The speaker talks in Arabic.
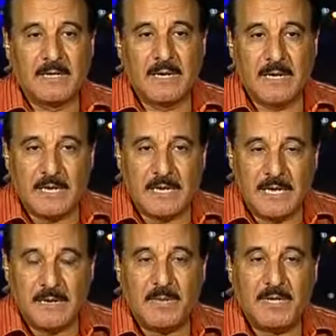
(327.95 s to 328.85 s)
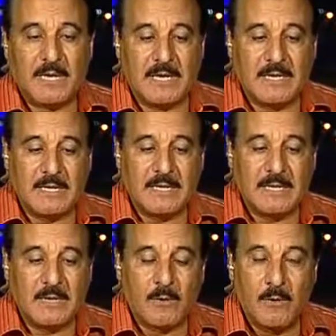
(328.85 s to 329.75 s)
ان احنا محتاجين
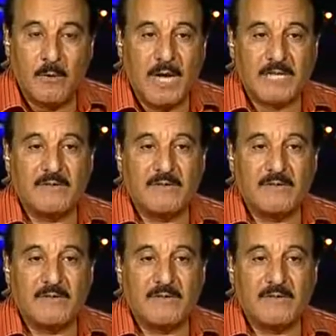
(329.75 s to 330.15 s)
ان كل واحد